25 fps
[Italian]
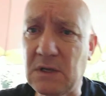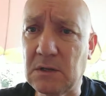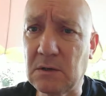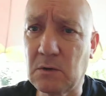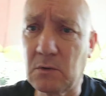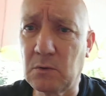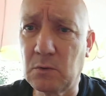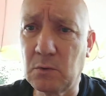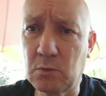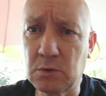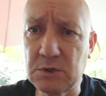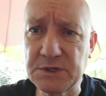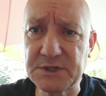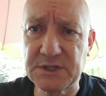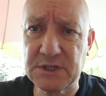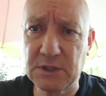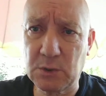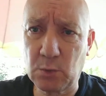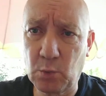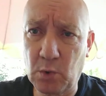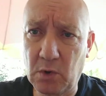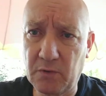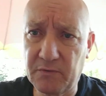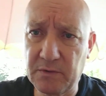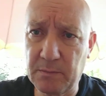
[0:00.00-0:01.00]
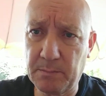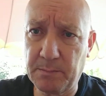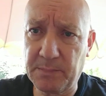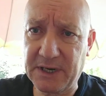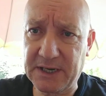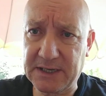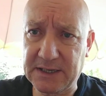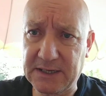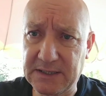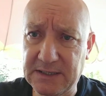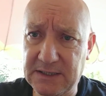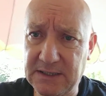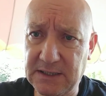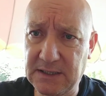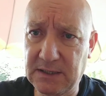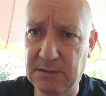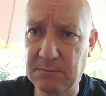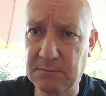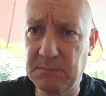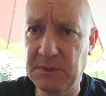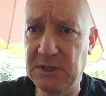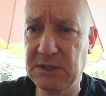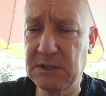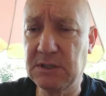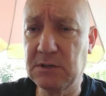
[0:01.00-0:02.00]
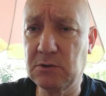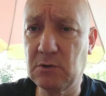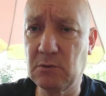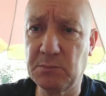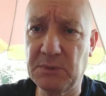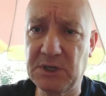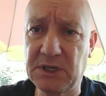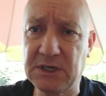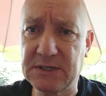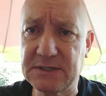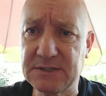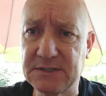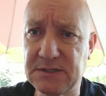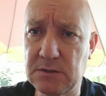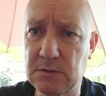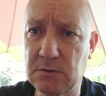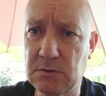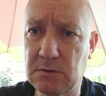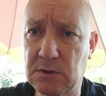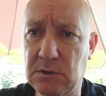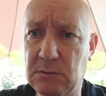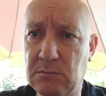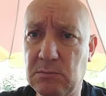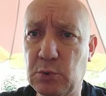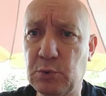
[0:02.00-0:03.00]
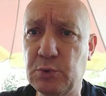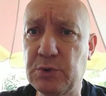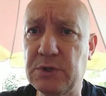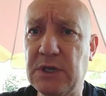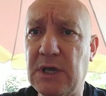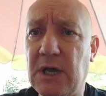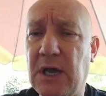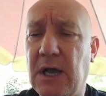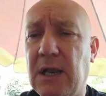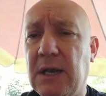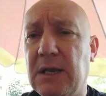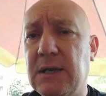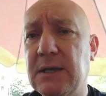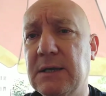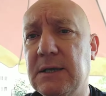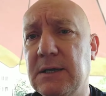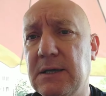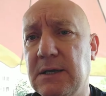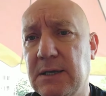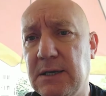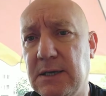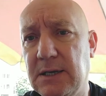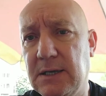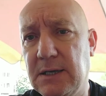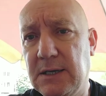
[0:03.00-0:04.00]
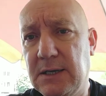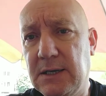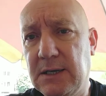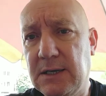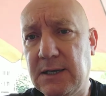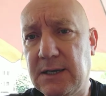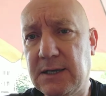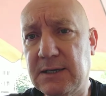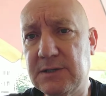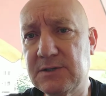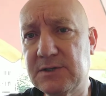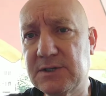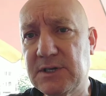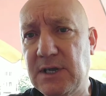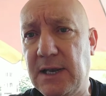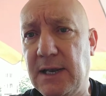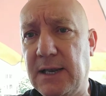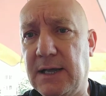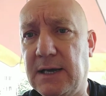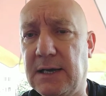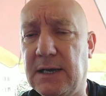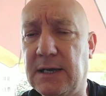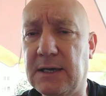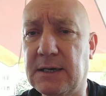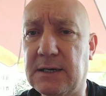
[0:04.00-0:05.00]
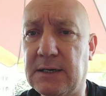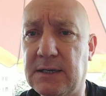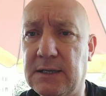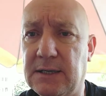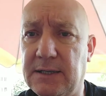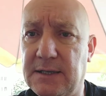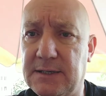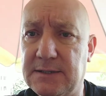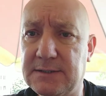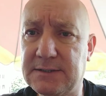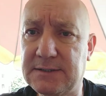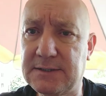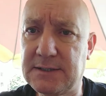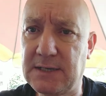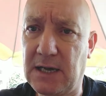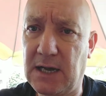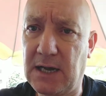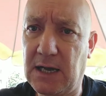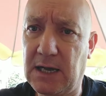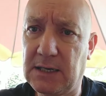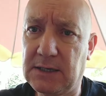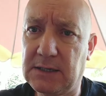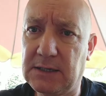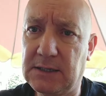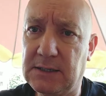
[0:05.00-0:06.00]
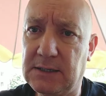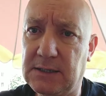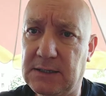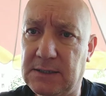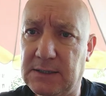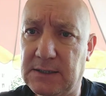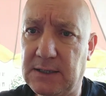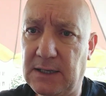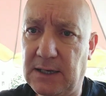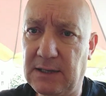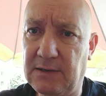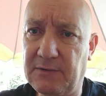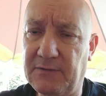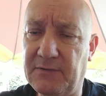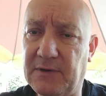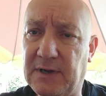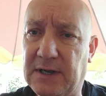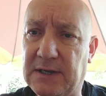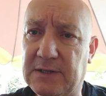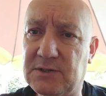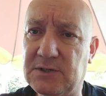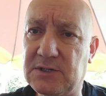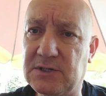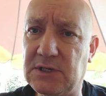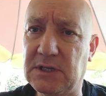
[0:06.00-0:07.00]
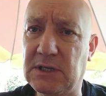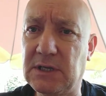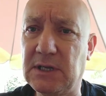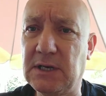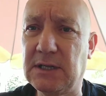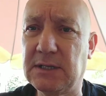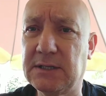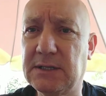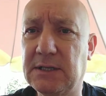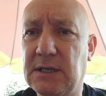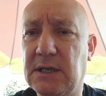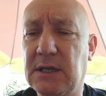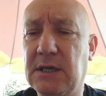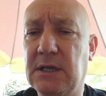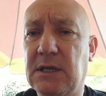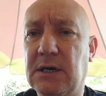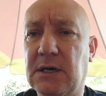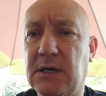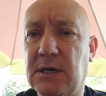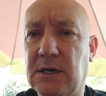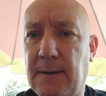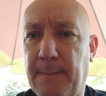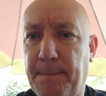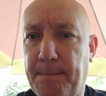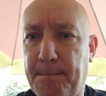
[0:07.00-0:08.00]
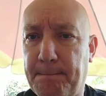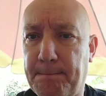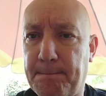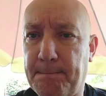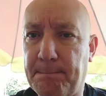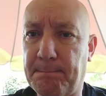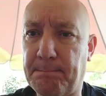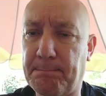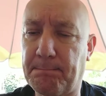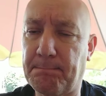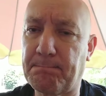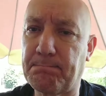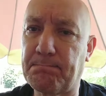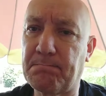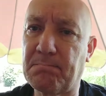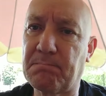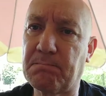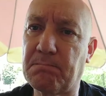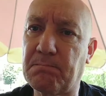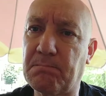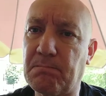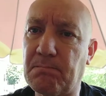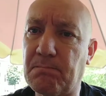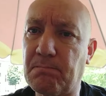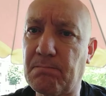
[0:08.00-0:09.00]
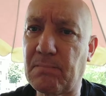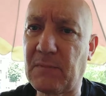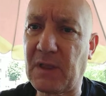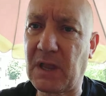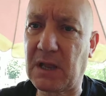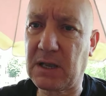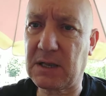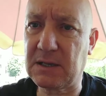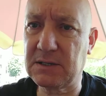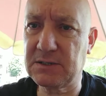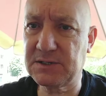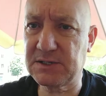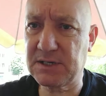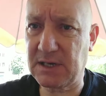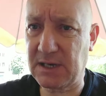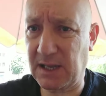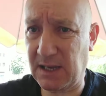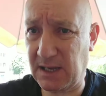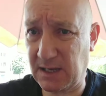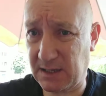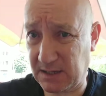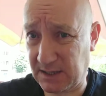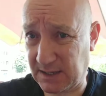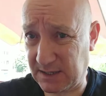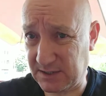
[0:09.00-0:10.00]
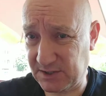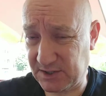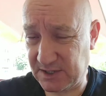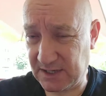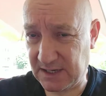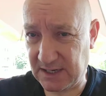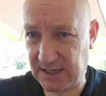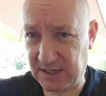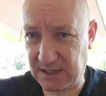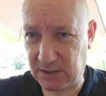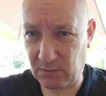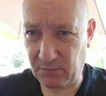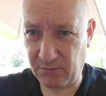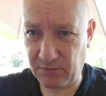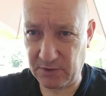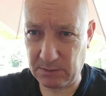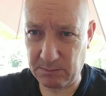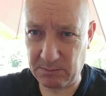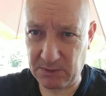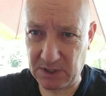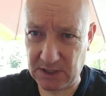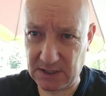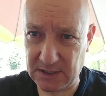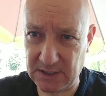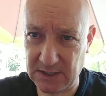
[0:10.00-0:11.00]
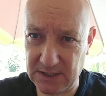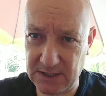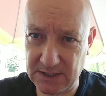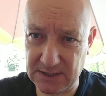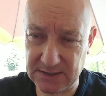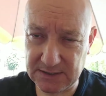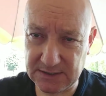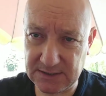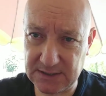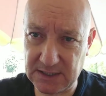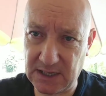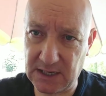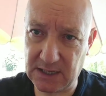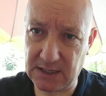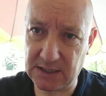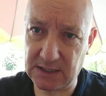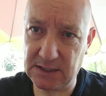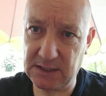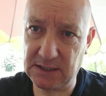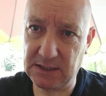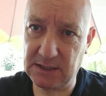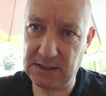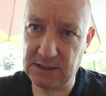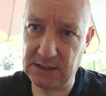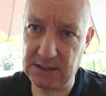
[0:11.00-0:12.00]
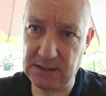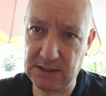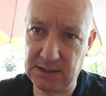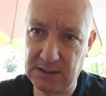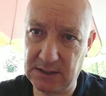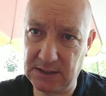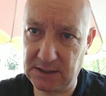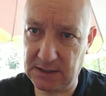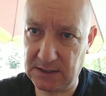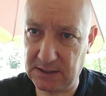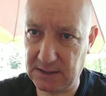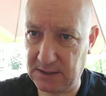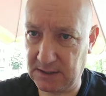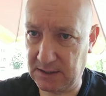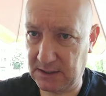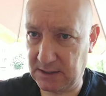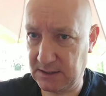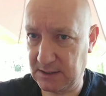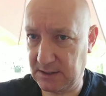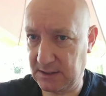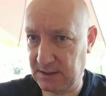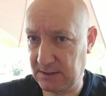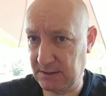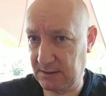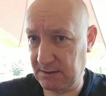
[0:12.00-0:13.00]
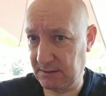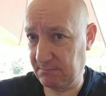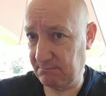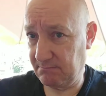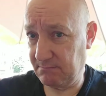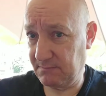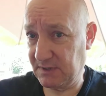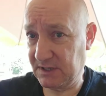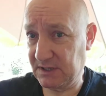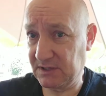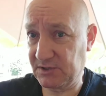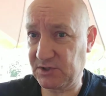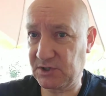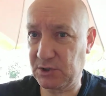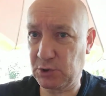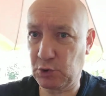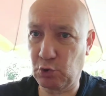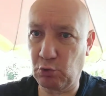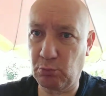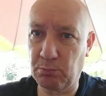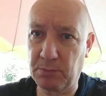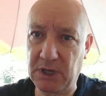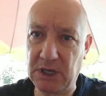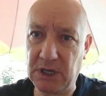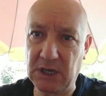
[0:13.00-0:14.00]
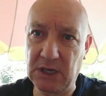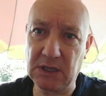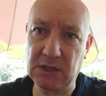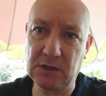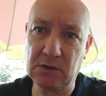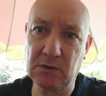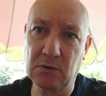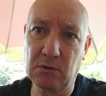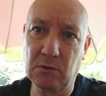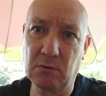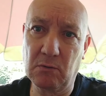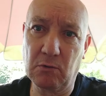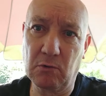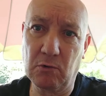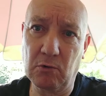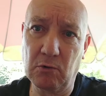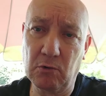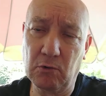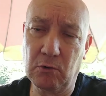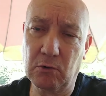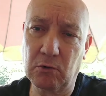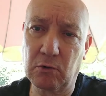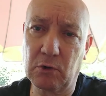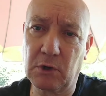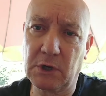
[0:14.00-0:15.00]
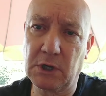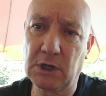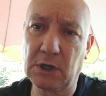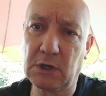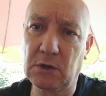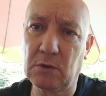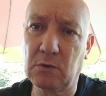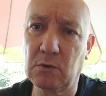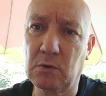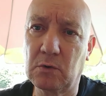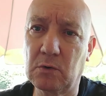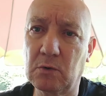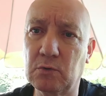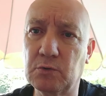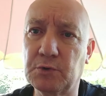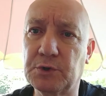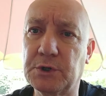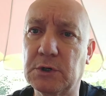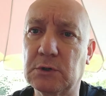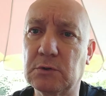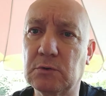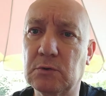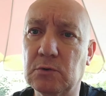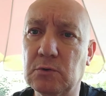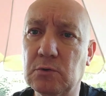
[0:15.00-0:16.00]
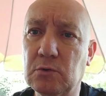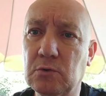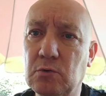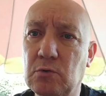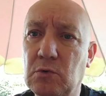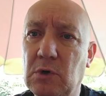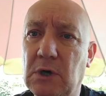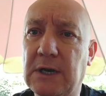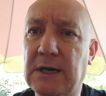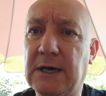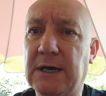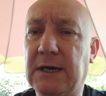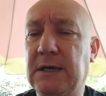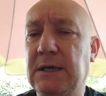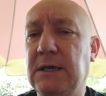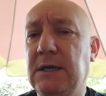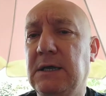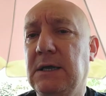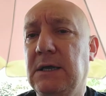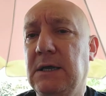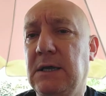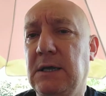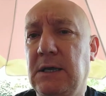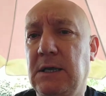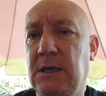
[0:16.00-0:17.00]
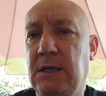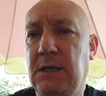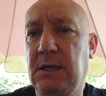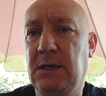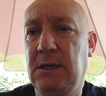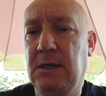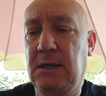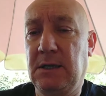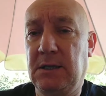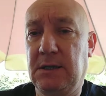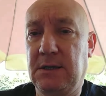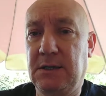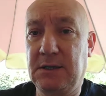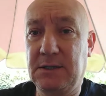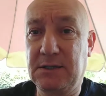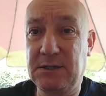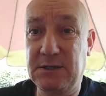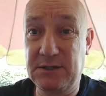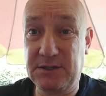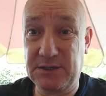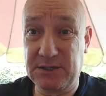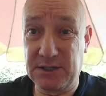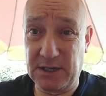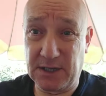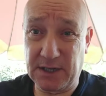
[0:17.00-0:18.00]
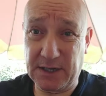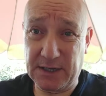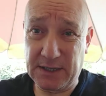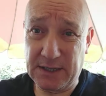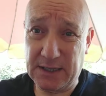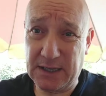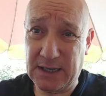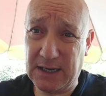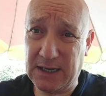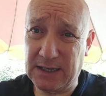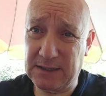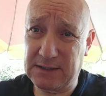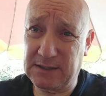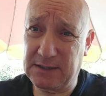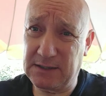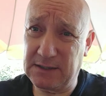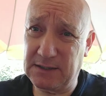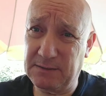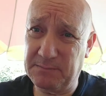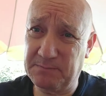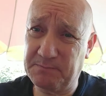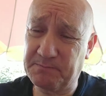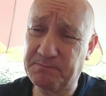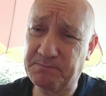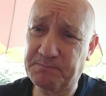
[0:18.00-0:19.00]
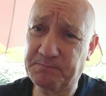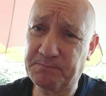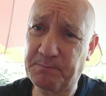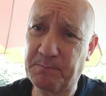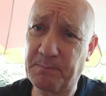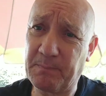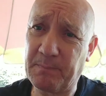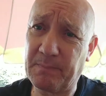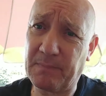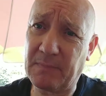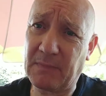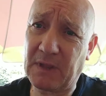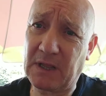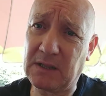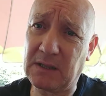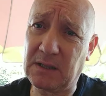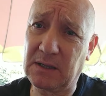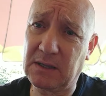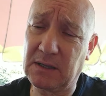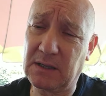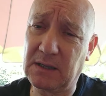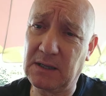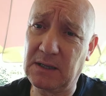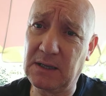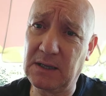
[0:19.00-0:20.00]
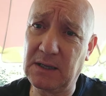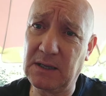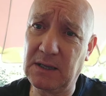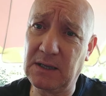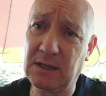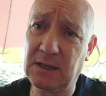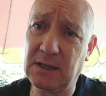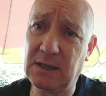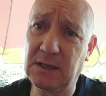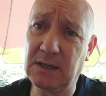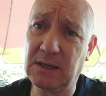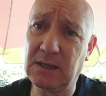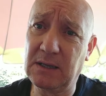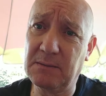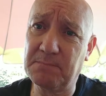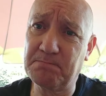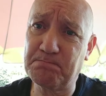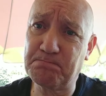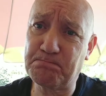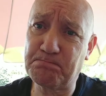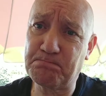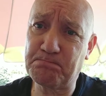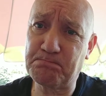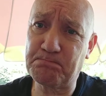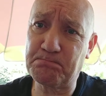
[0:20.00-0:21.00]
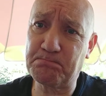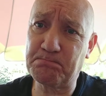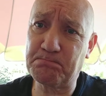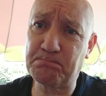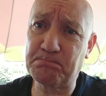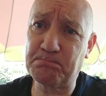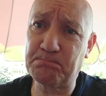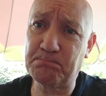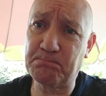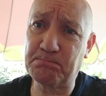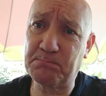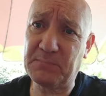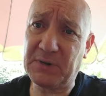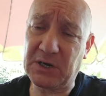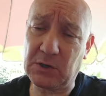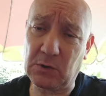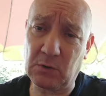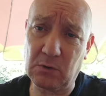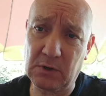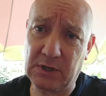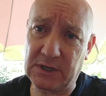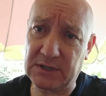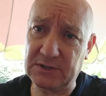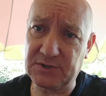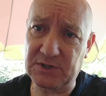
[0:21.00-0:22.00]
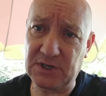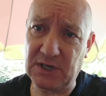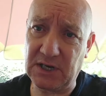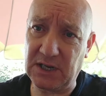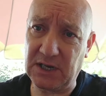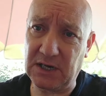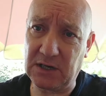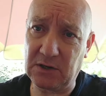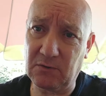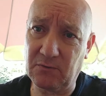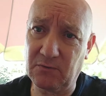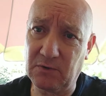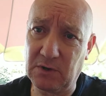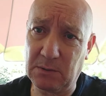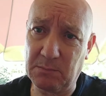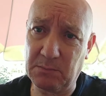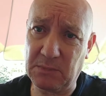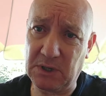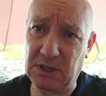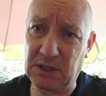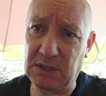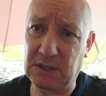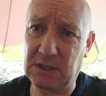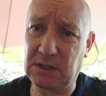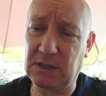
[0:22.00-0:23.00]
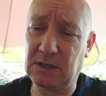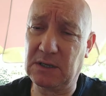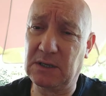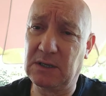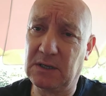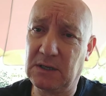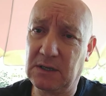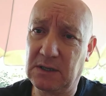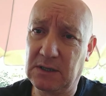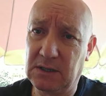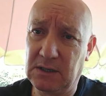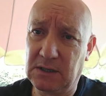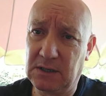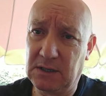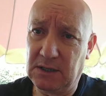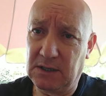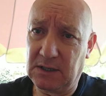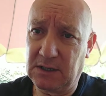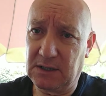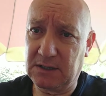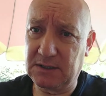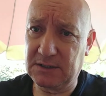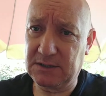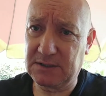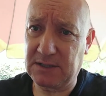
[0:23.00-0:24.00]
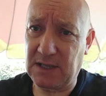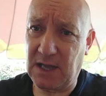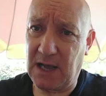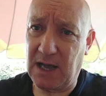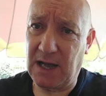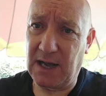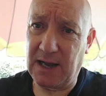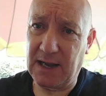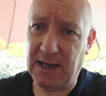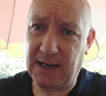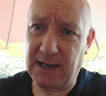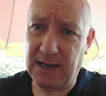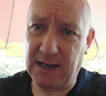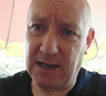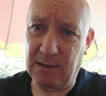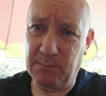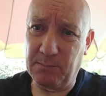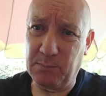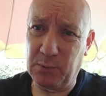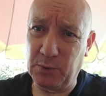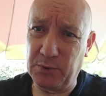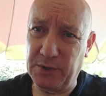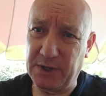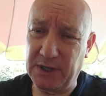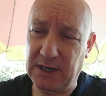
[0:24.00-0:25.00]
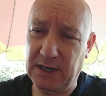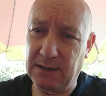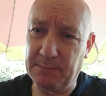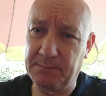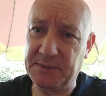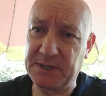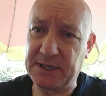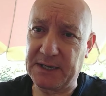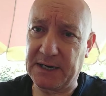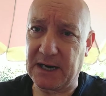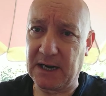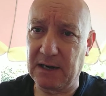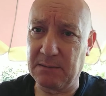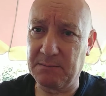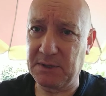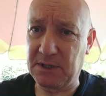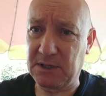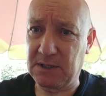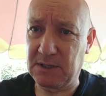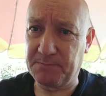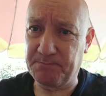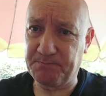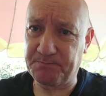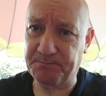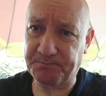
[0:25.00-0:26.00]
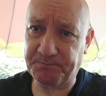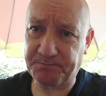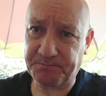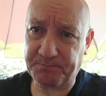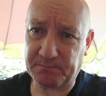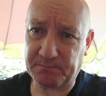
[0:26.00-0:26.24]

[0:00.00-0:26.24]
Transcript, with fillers: con questi nuovi paradigmi di dominazione mondiale, cancellare gli anziani dalla faccia della terra. Cancella, cancellare ovviamente gli anziani eh, del ceto medio, coloro che non contano nulla, i diseredati, eh, ma non cancellare ovviamente chi sta a capo della piramide,